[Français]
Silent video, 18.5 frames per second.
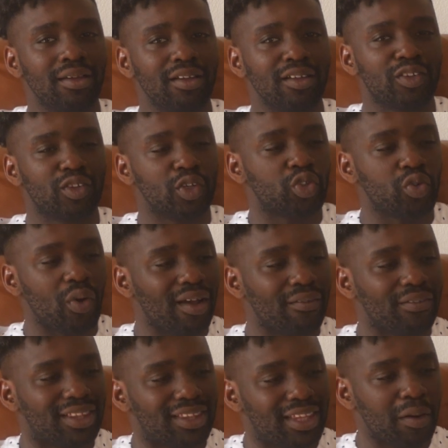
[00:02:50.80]
ce joueur
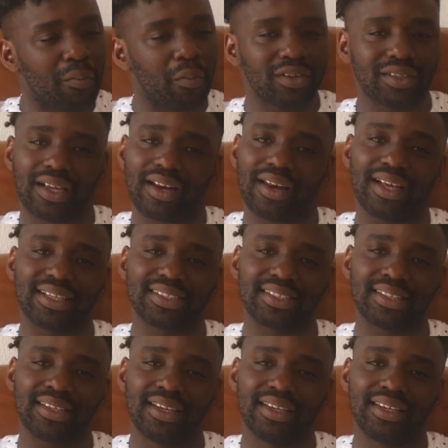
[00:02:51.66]
avait tellement de
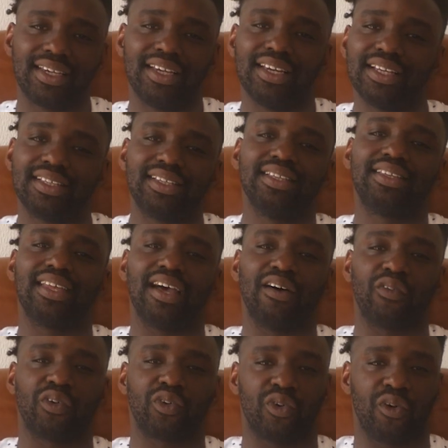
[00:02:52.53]
classe qu'il hésitait
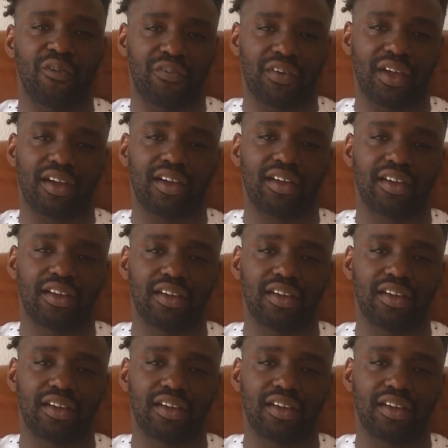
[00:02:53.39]
avant de le faire.